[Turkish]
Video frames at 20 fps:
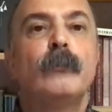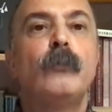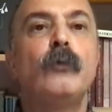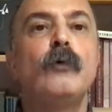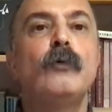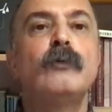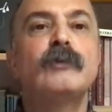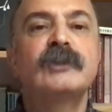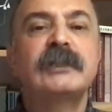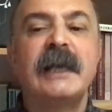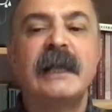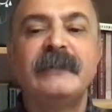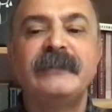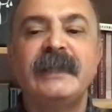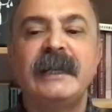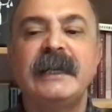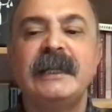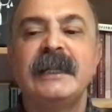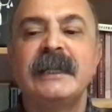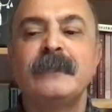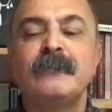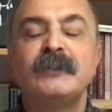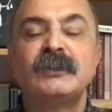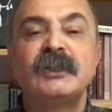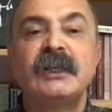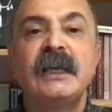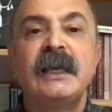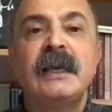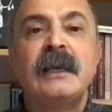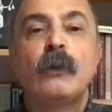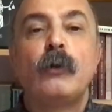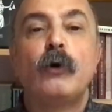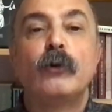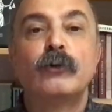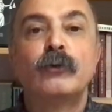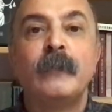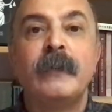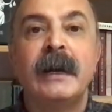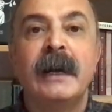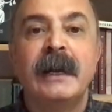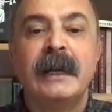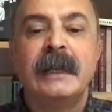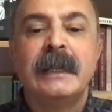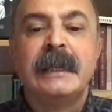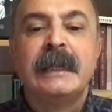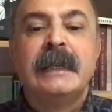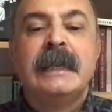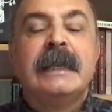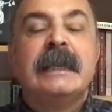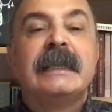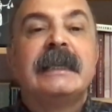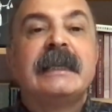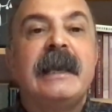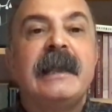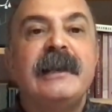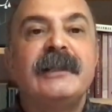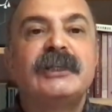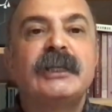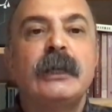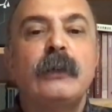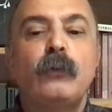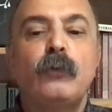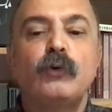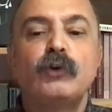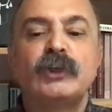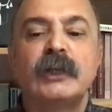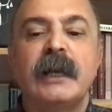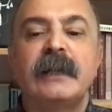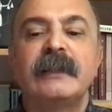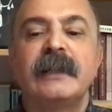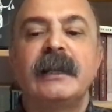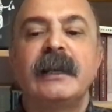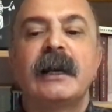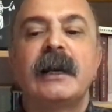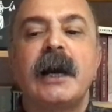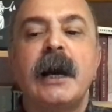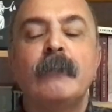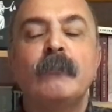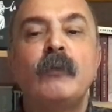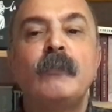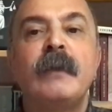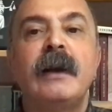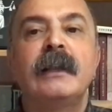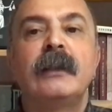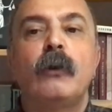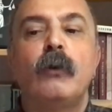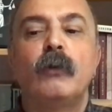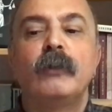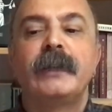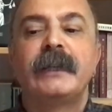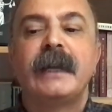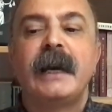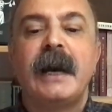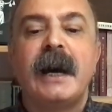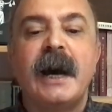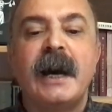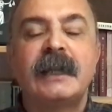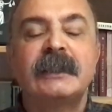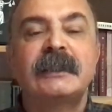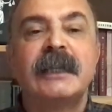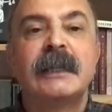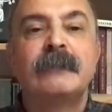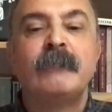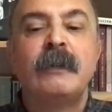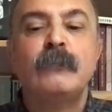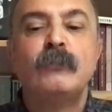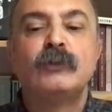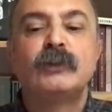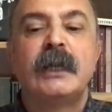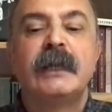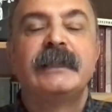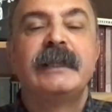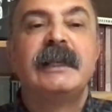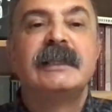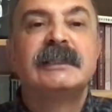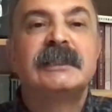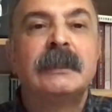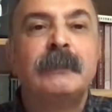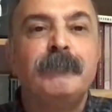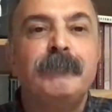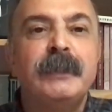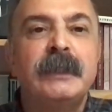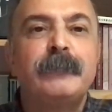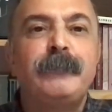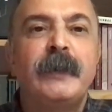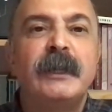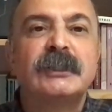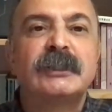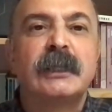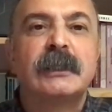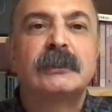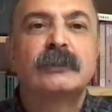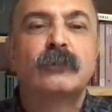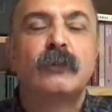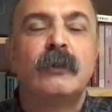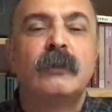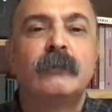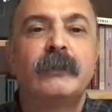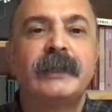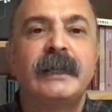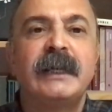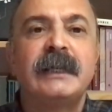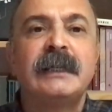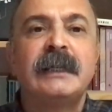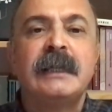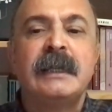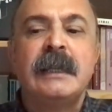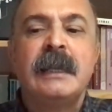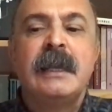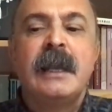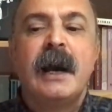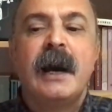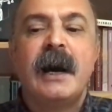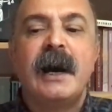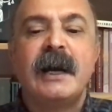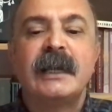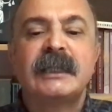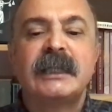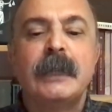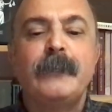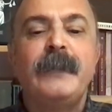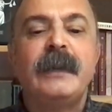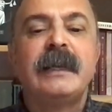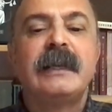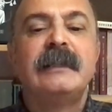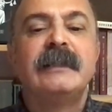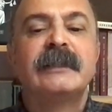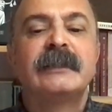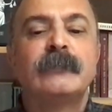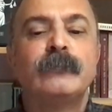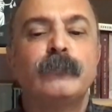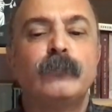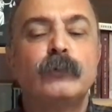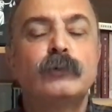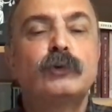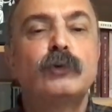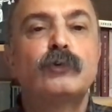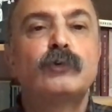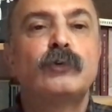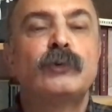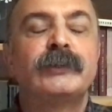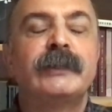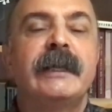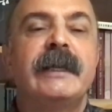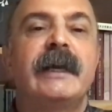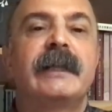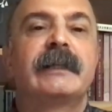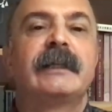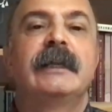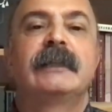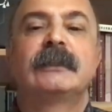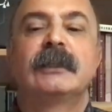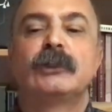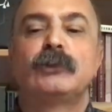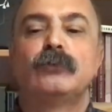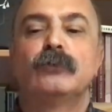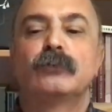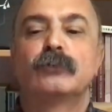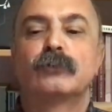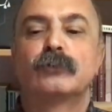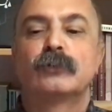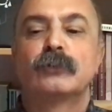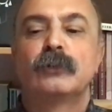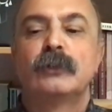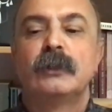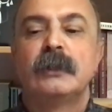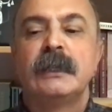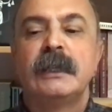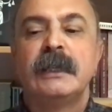Bu ulusal değerlerimizi koruma, gelecek kuşaklara kamu malı olarak aktarma mücadelesinin bir parçası olarak AKP'lilerin bu suçunu da yargıya taşıyoruz.